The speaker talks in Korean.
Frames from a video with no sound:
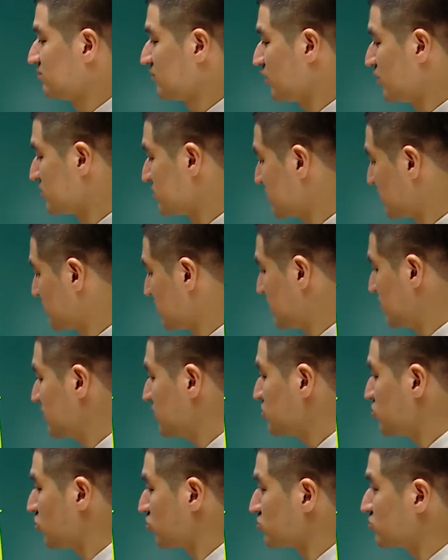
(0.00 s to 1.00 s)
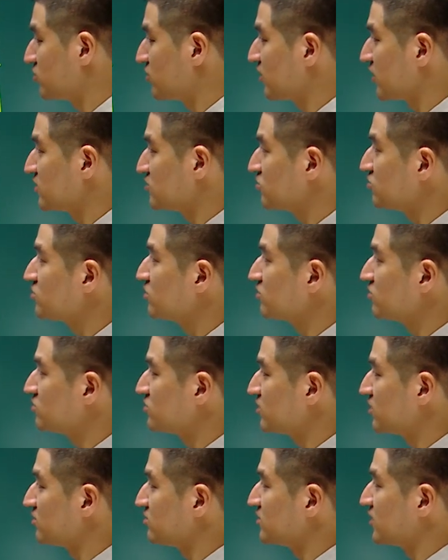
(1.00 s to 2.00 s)
굉장히 적절하게 써질
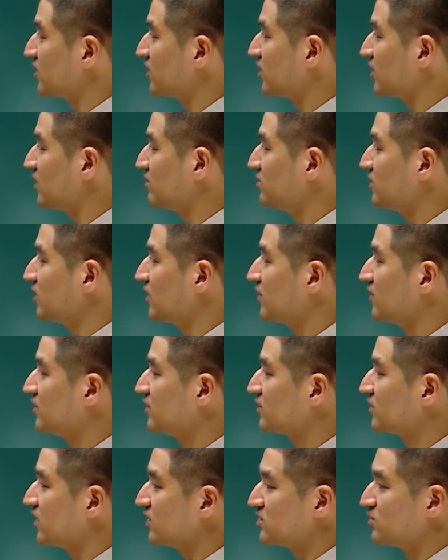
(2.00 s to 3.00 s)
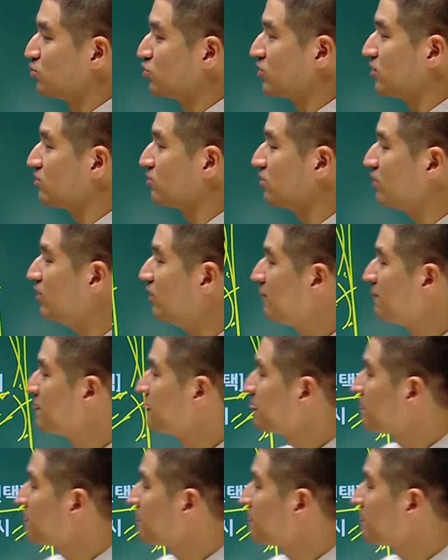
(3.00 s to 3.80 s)
것이라고 생각합니다. 다시 뭐라고요?